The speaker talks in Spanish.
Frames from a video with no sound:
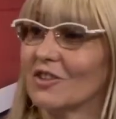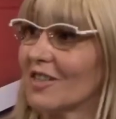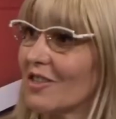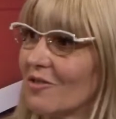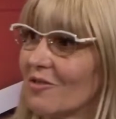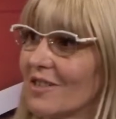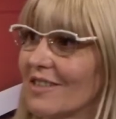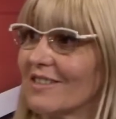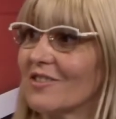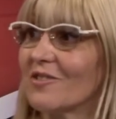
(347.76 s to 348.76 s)

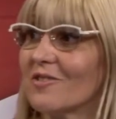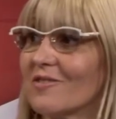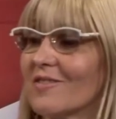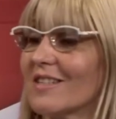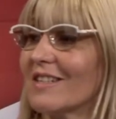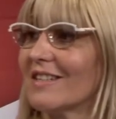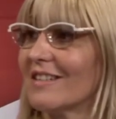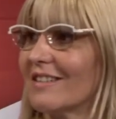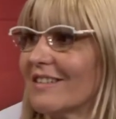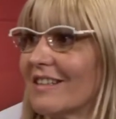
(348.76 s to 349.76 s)
242,
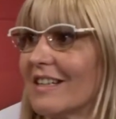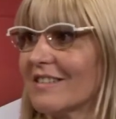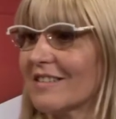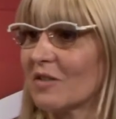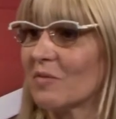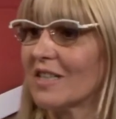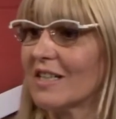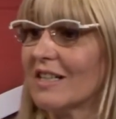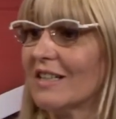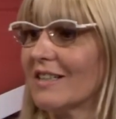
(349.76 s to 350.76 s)
en la
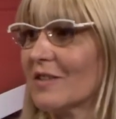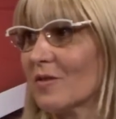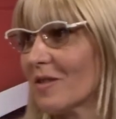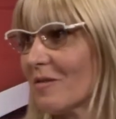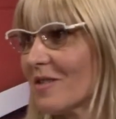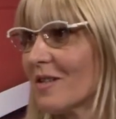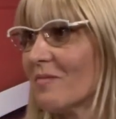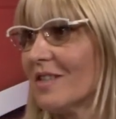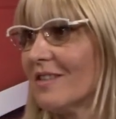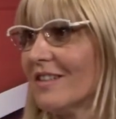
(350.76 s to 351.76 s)
exterminal, en la ciudad de
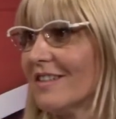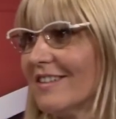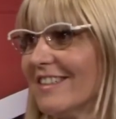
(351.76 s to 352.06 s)
Villamitre